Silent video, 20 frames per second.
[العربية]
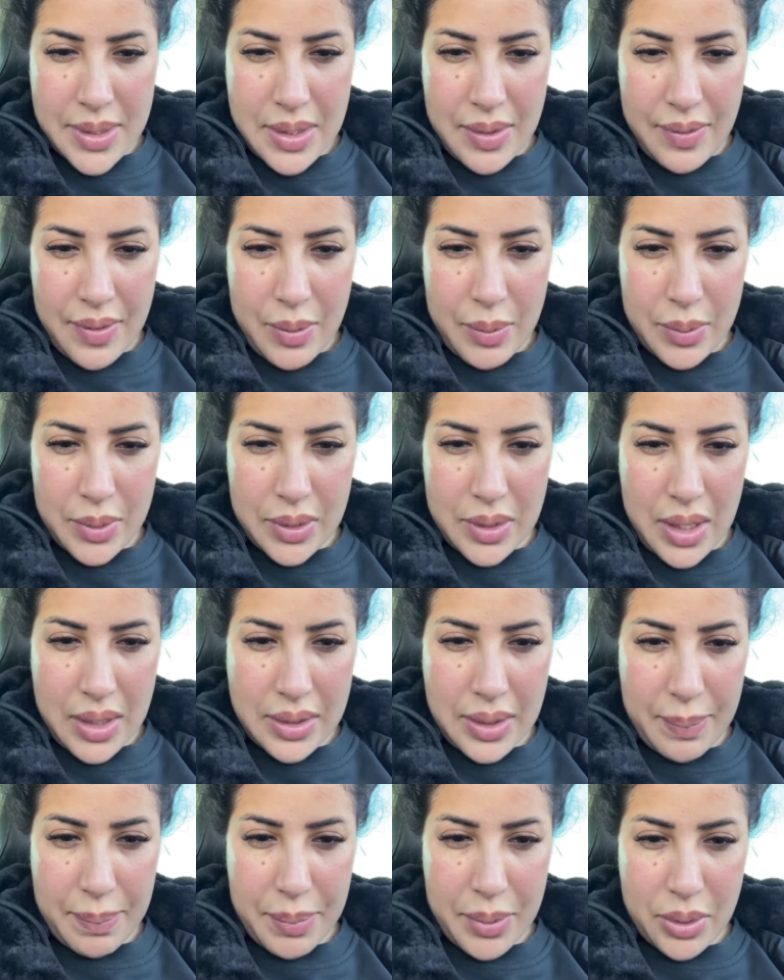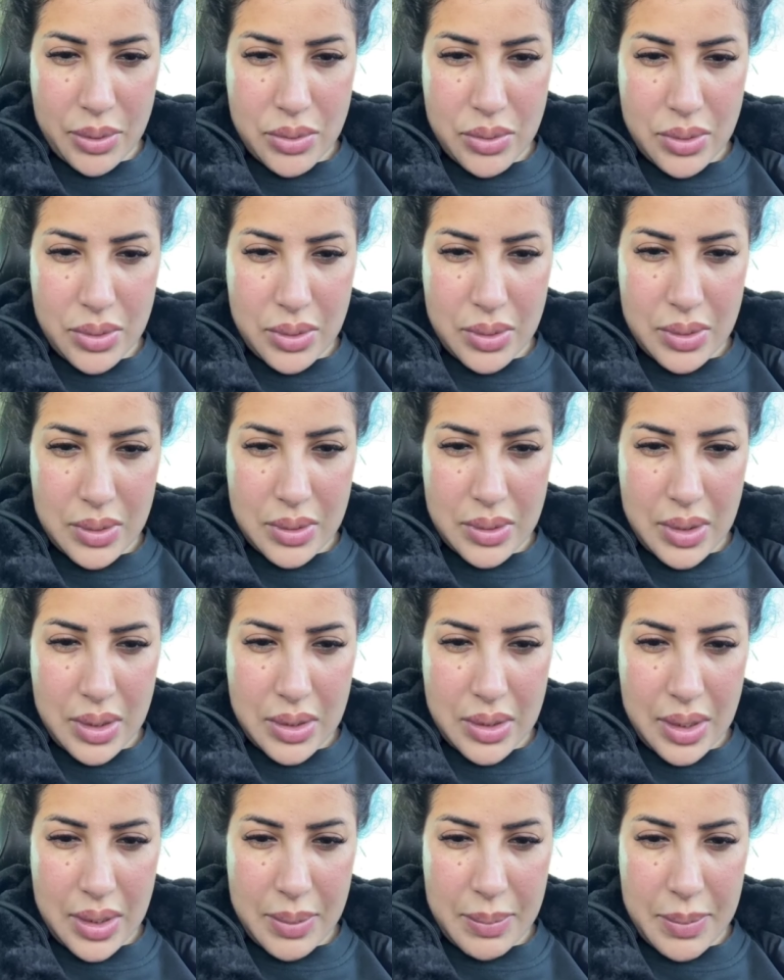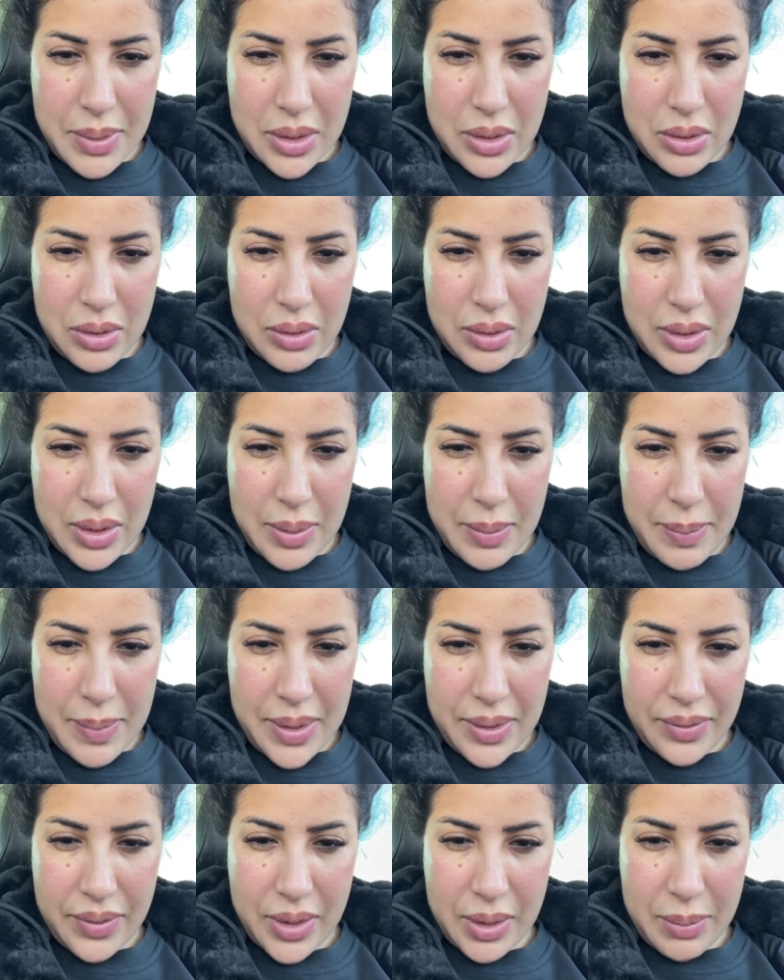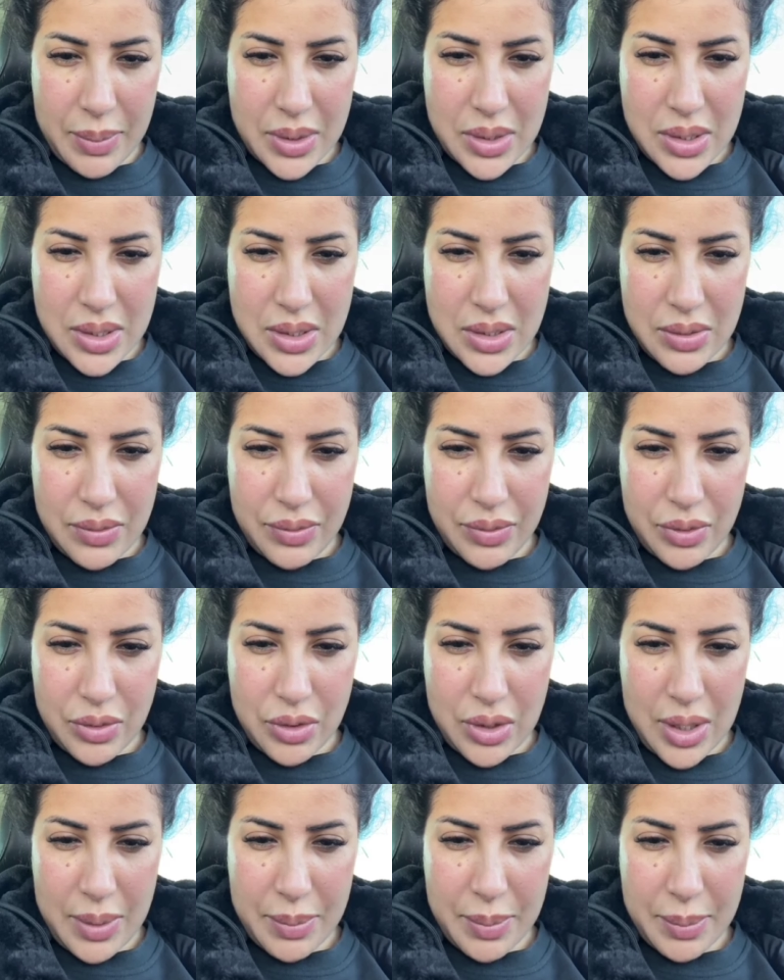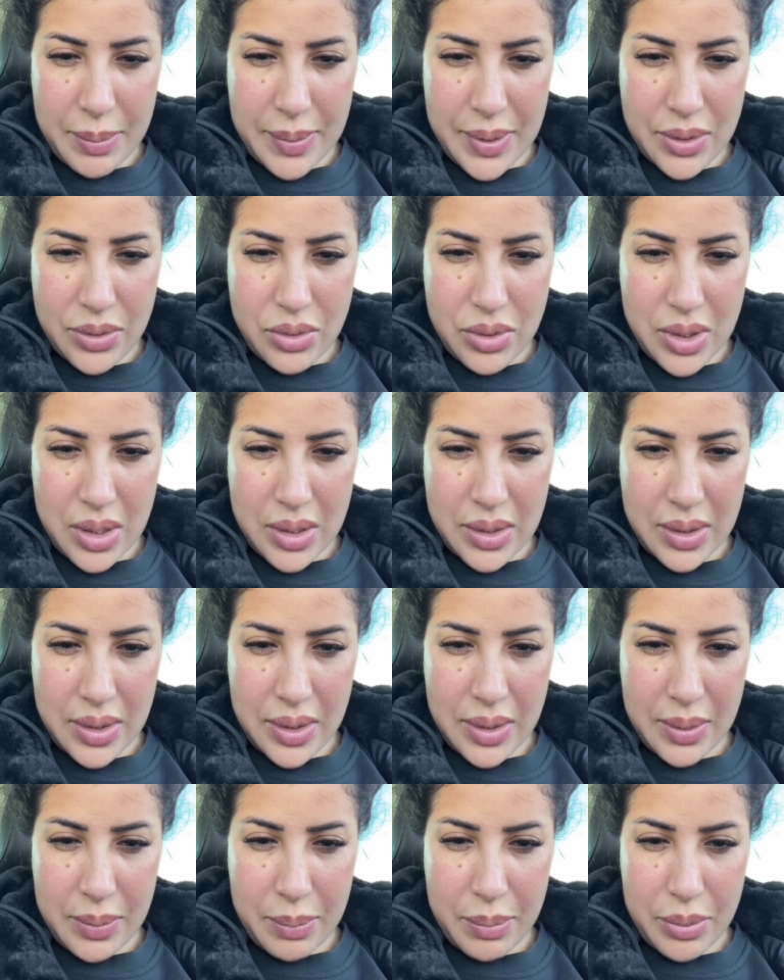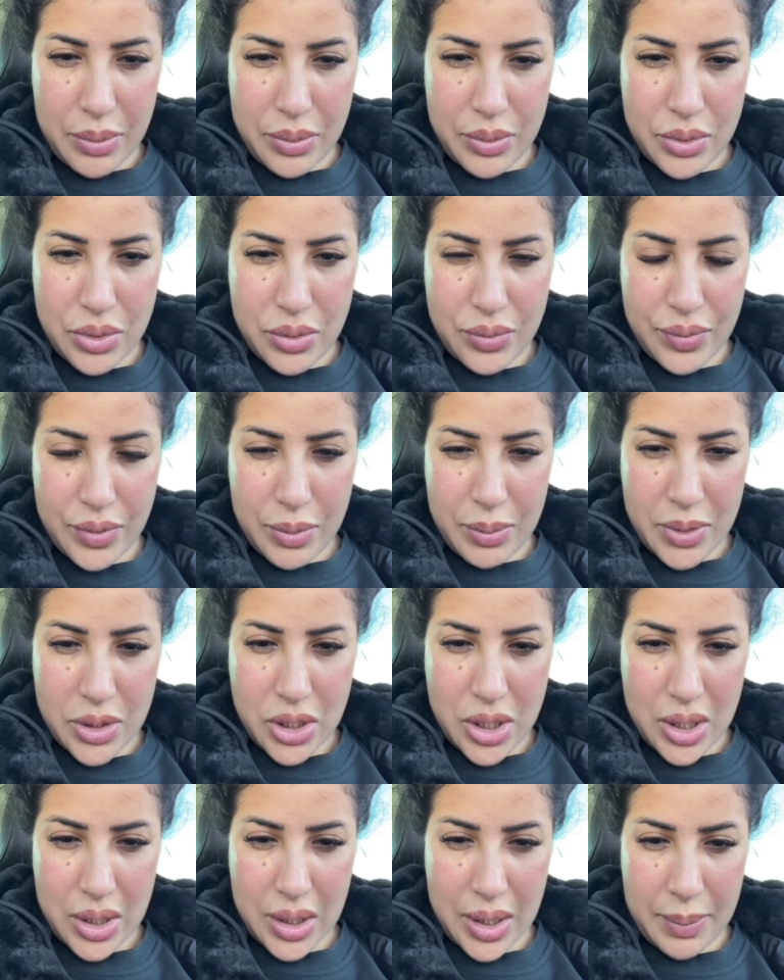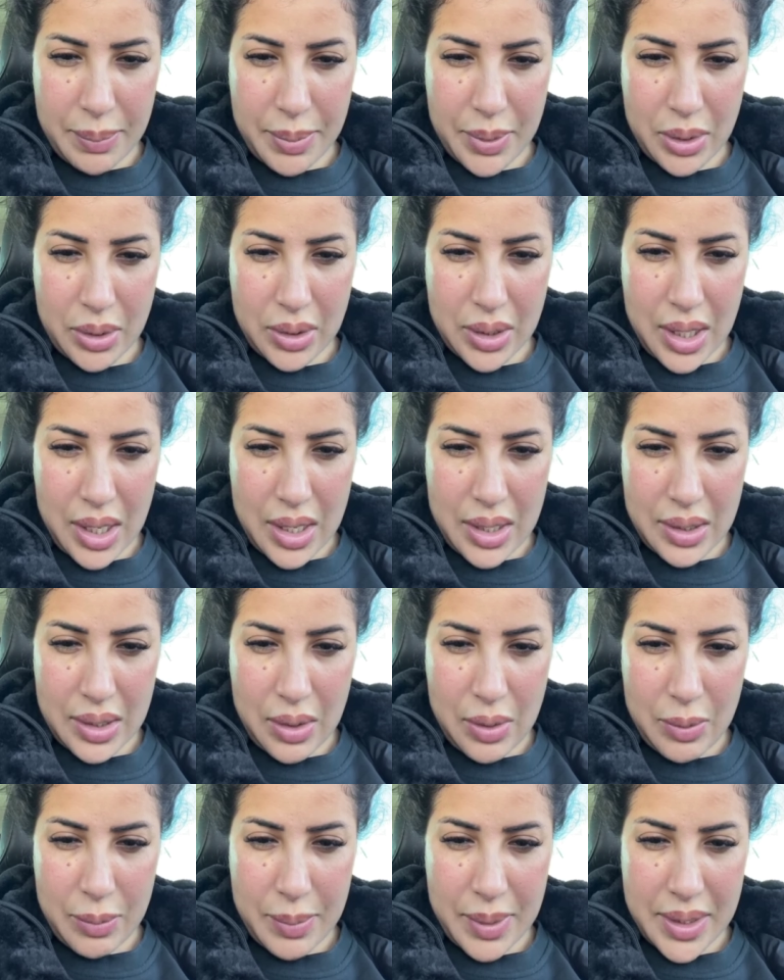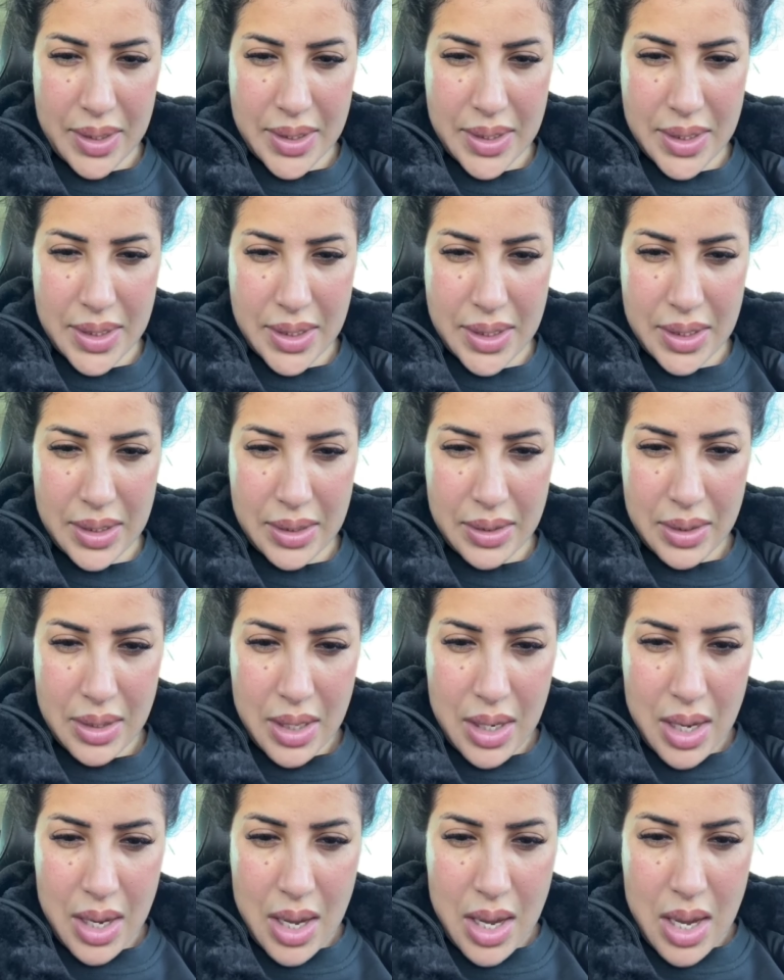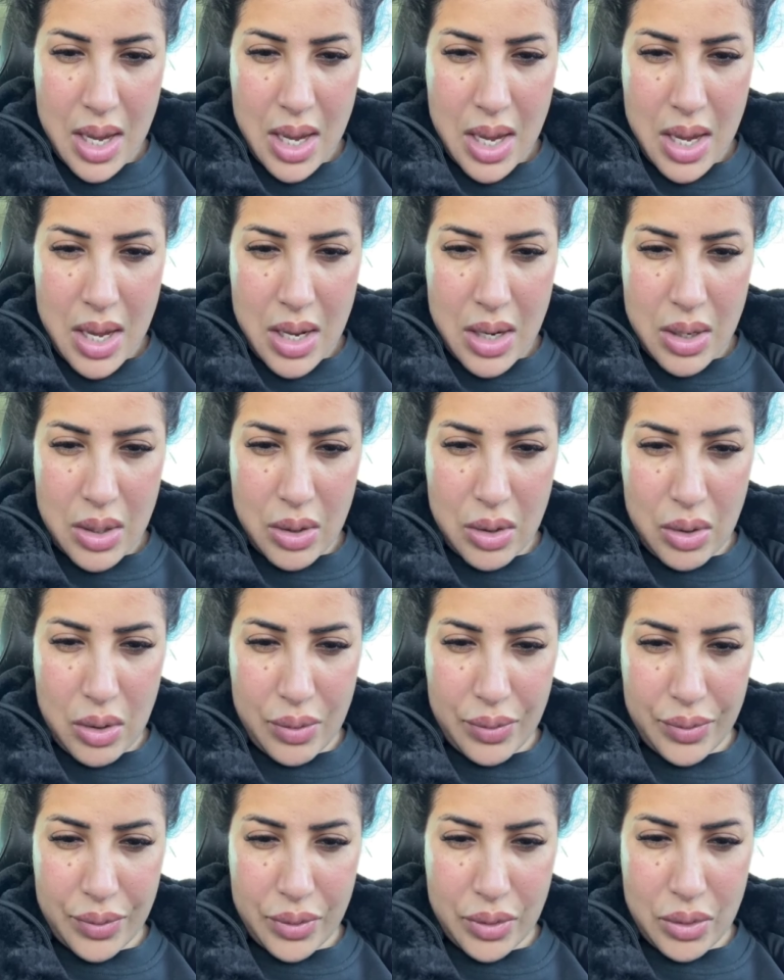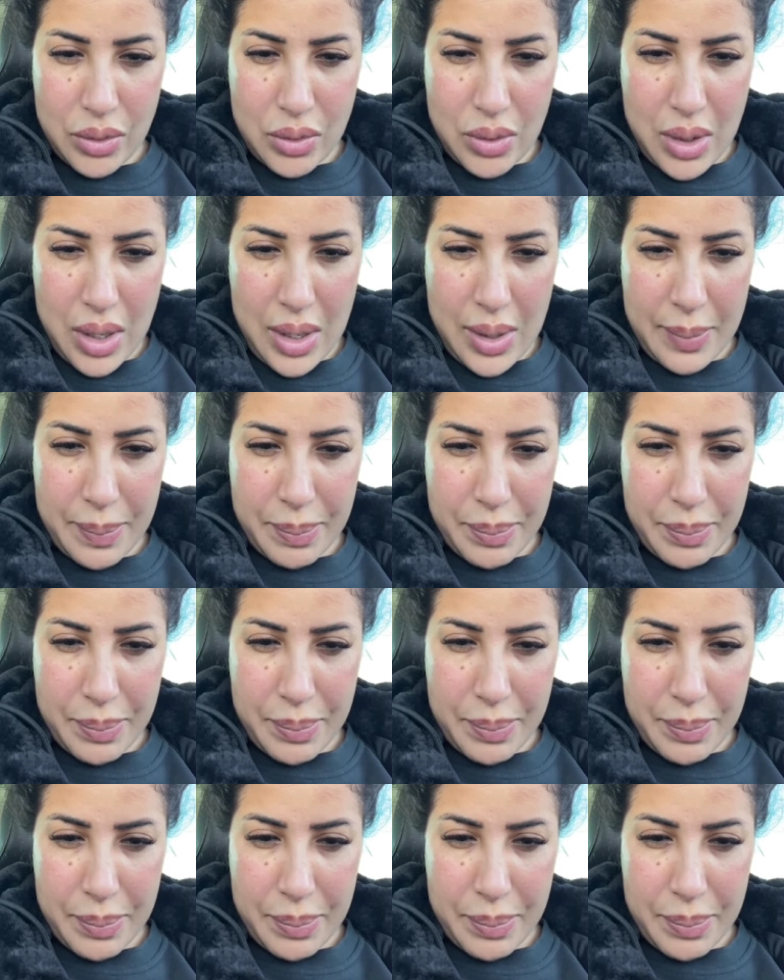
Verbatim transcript: مي سافا والله تا بيردو تا طاي ميتنو اي مانيفيك ميرسي تيليفون الحبيبات تو عندي بوش في ما شاء الله ربي يخليك هلا وما يديل لوف يو